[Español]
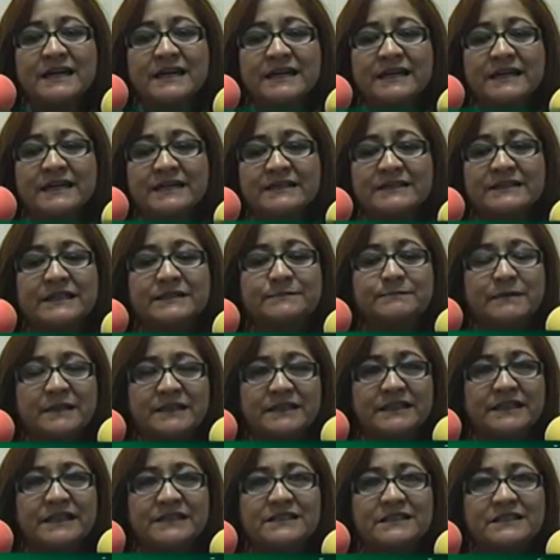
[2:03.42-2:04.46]
eh, estas
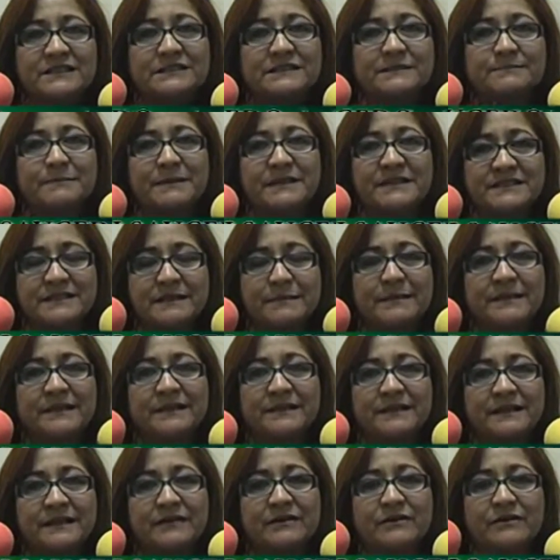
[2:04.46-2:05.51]
pláticas es
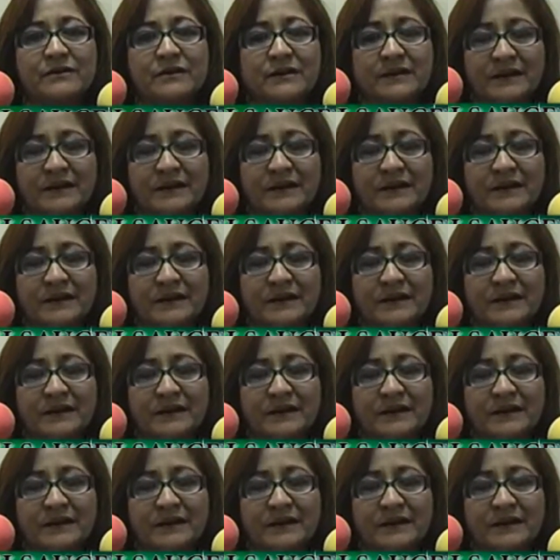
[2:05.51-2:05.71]
precisamente con